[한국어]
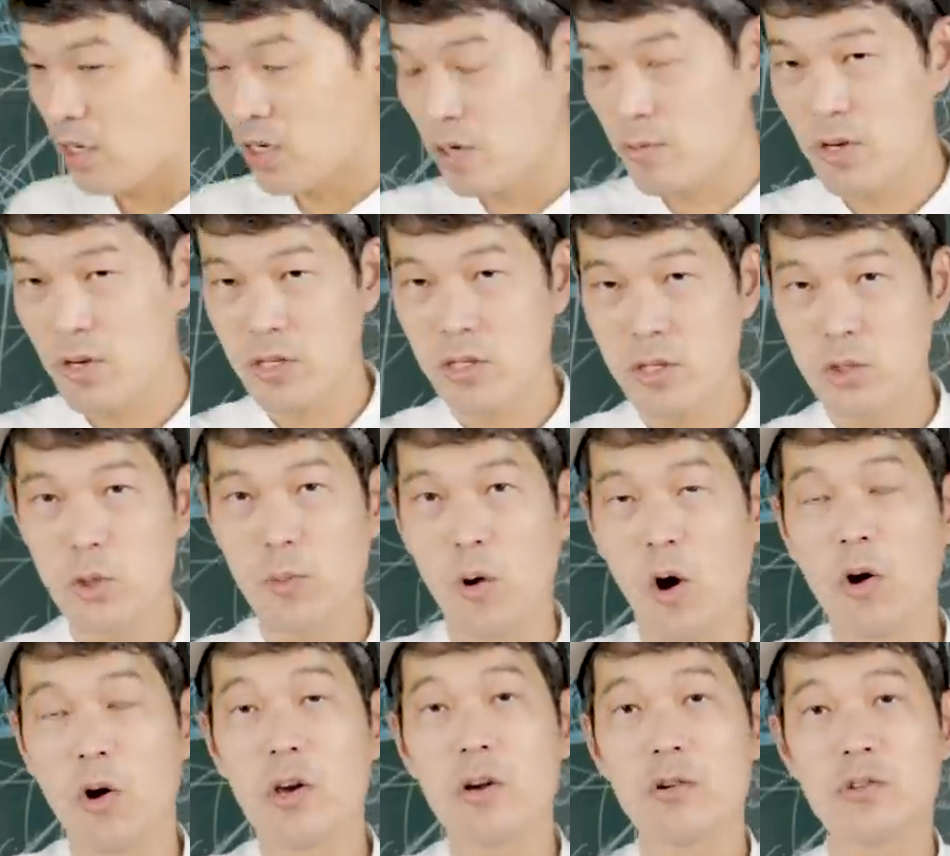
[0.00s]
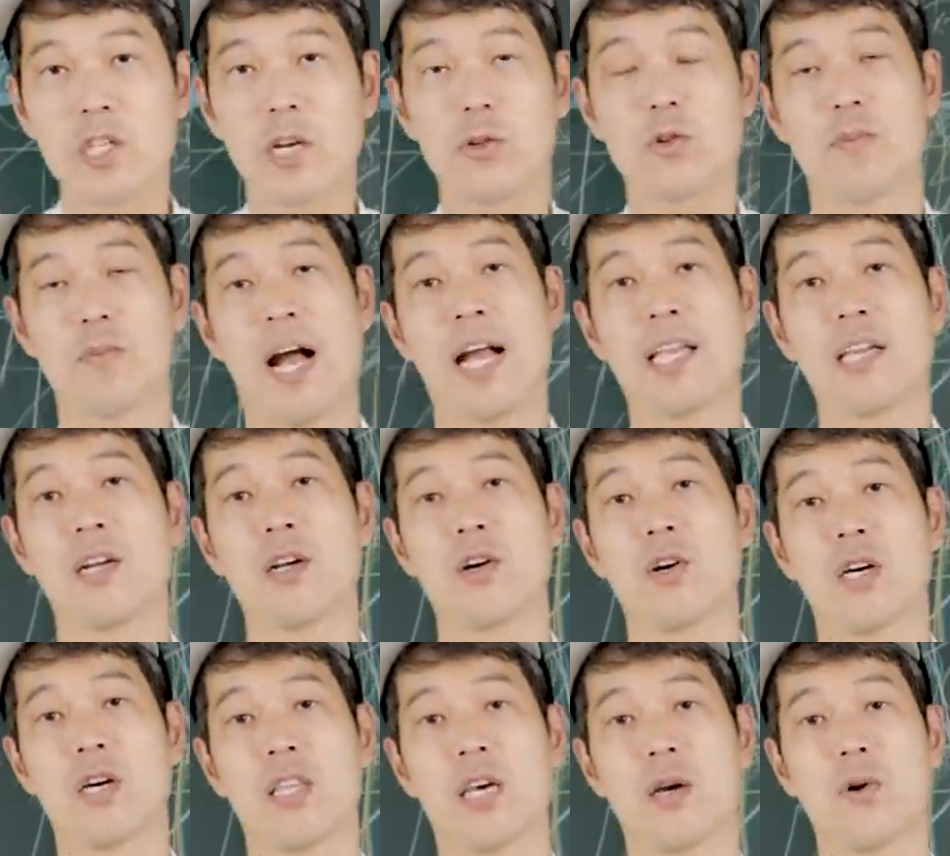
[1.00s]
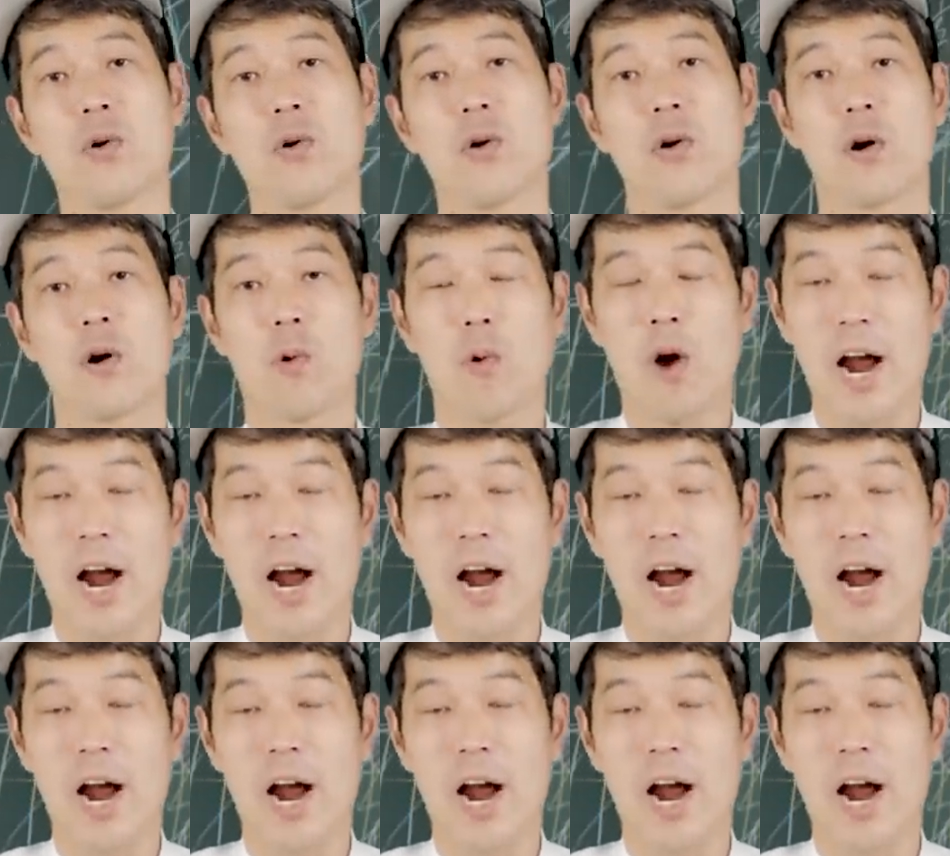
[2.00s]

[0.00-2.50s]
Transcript: 그러면은 좀 어려운 책도 많이 읽어야 되고